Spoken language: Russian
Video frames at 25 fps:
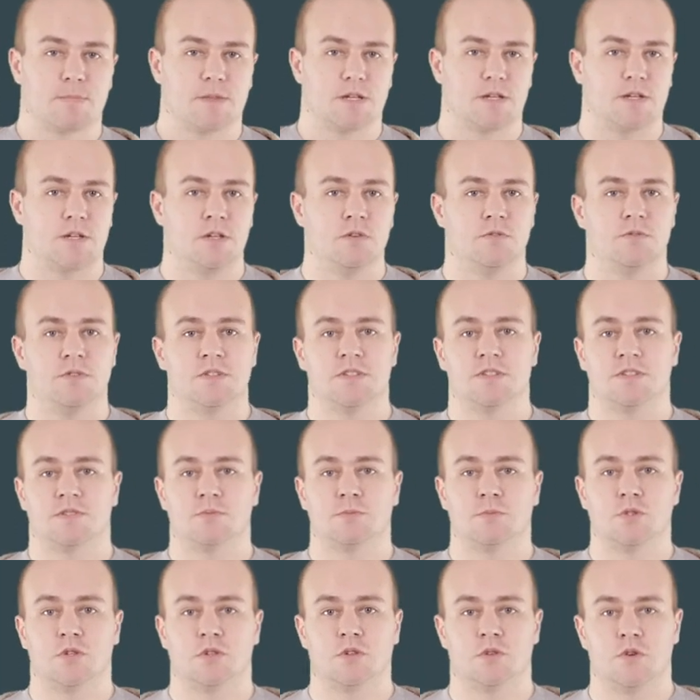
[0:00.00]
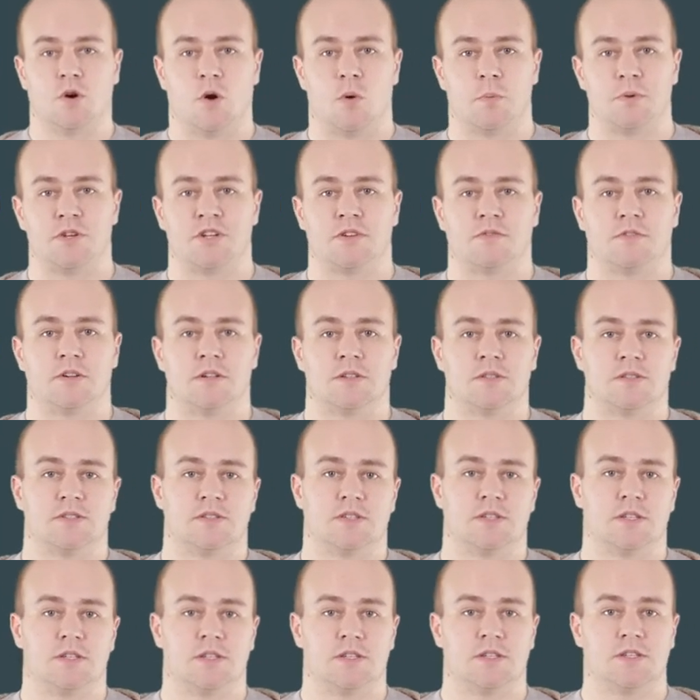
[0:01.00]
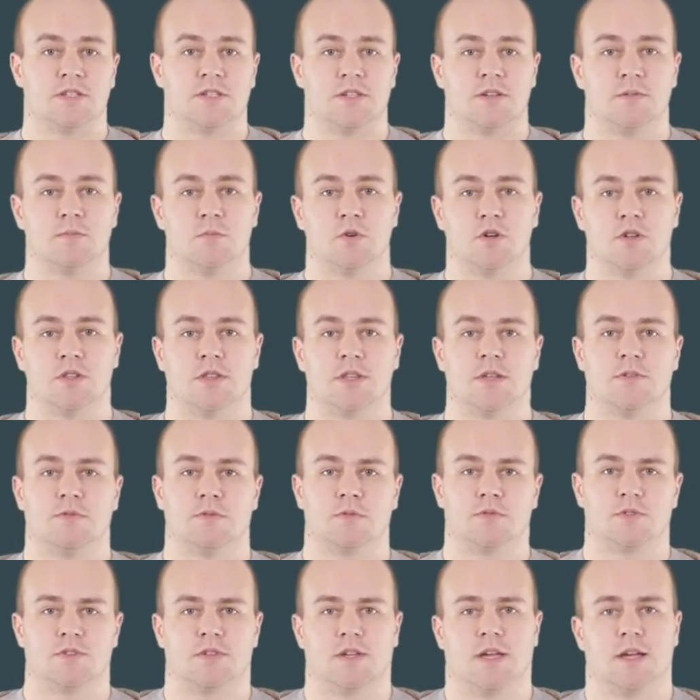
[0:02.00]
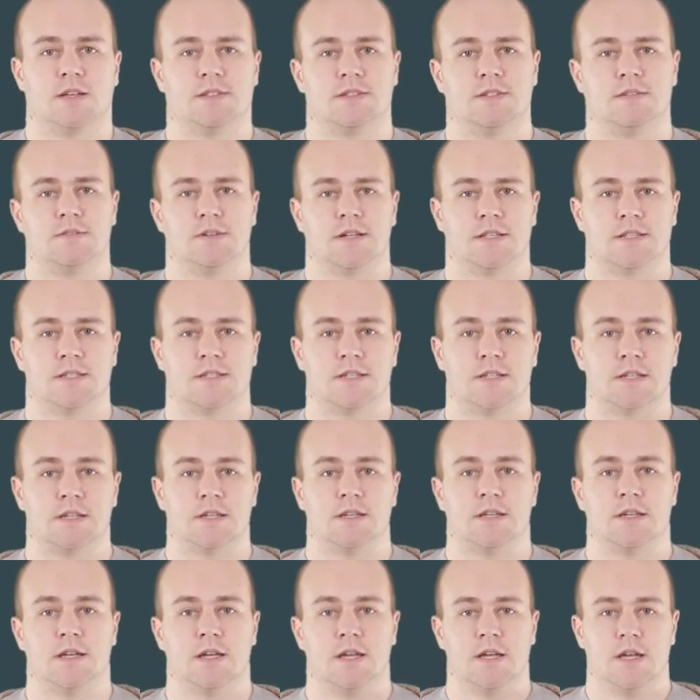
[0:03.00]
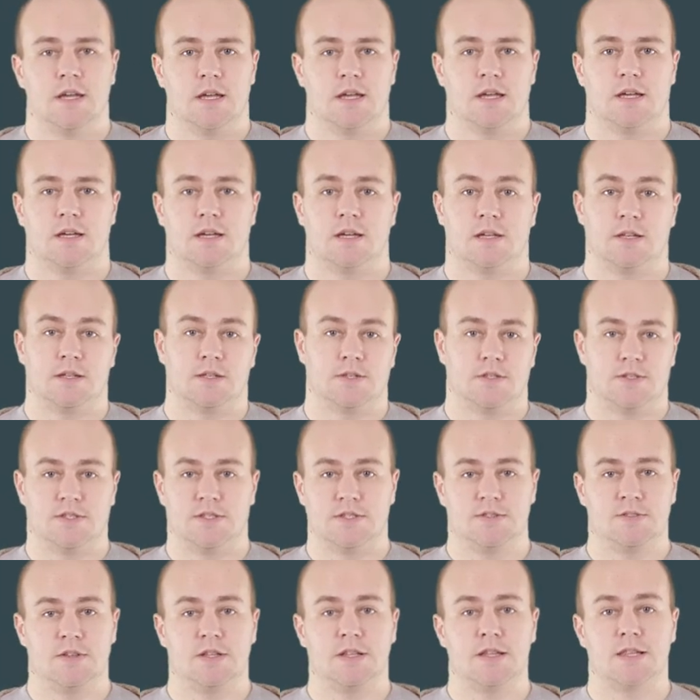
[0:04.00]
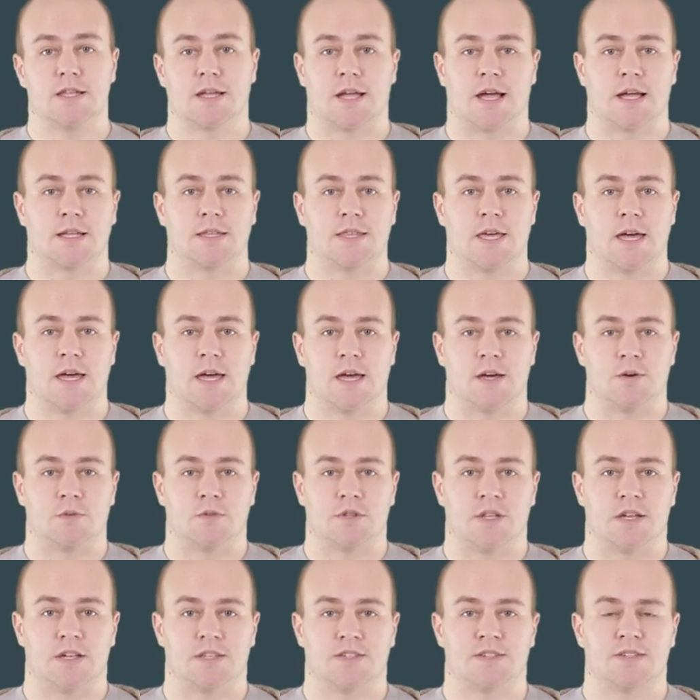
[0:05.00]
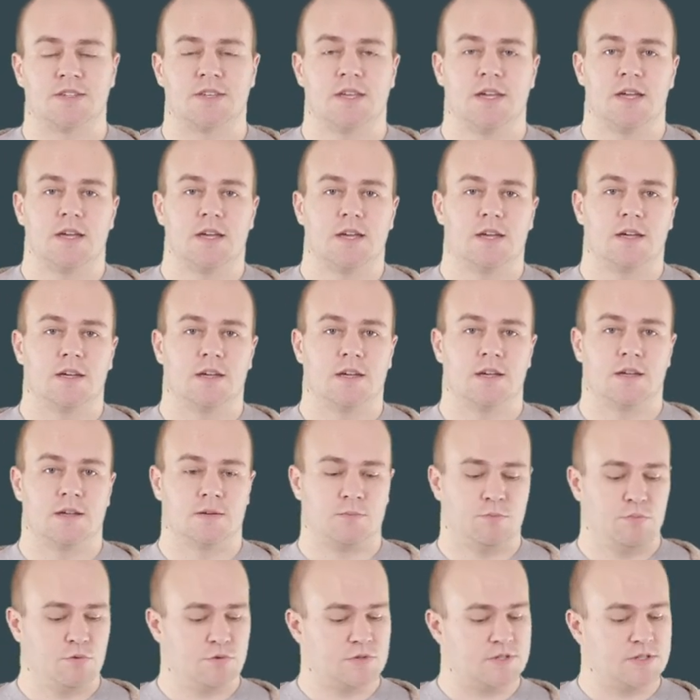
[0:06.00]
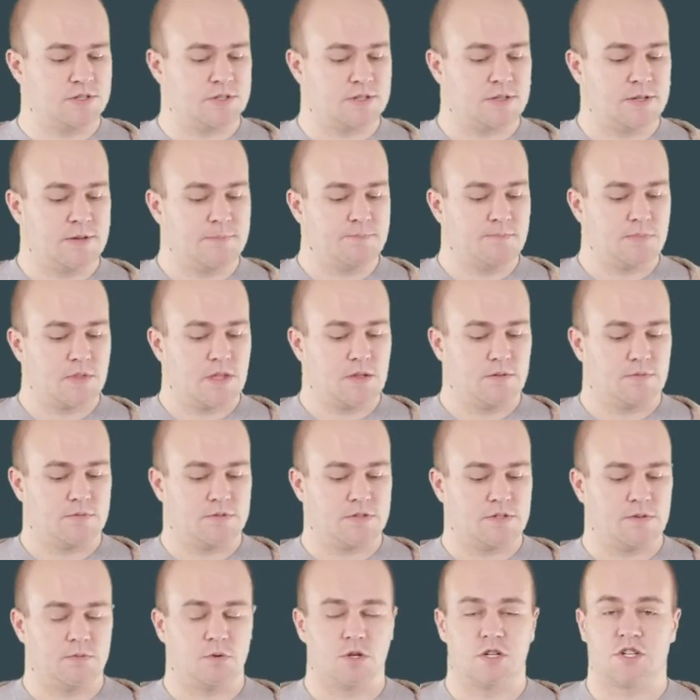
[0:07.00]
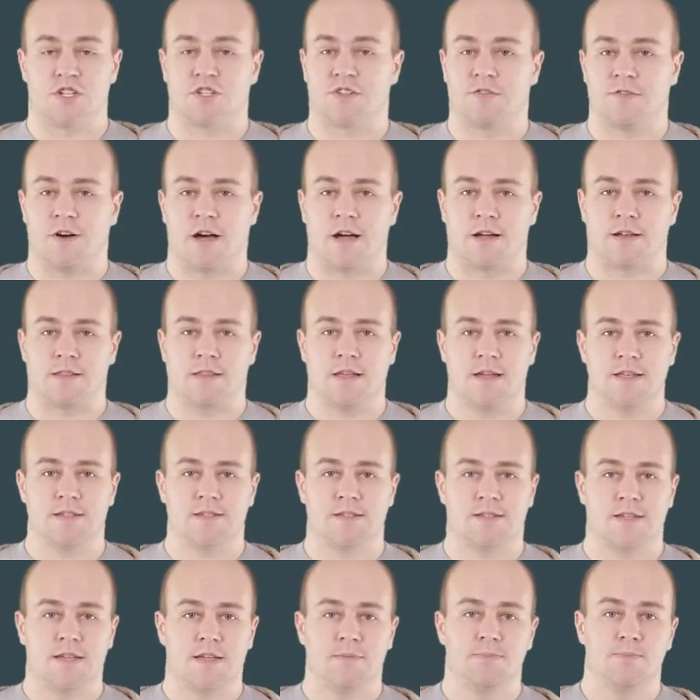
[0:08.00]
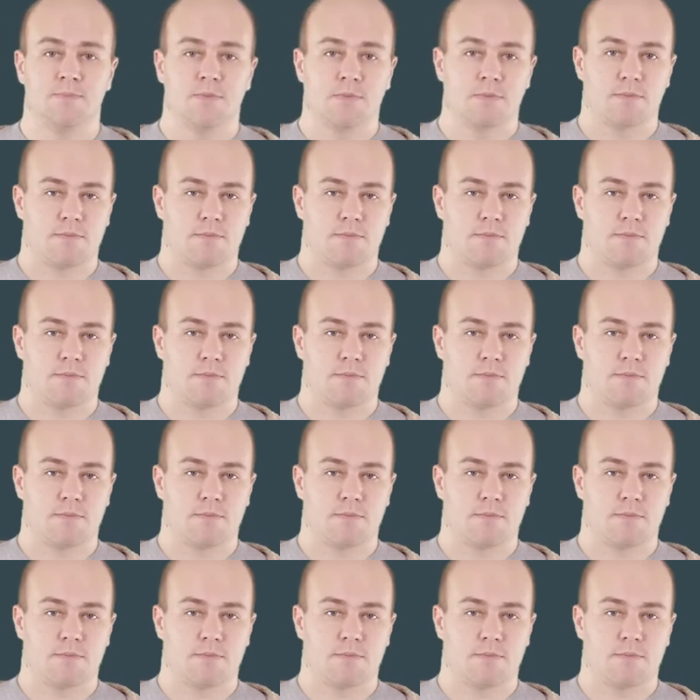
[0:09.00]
и увидеть много общего с сигмоидной функцией активации. Действительно, когда у нас будет всего лишь два класса,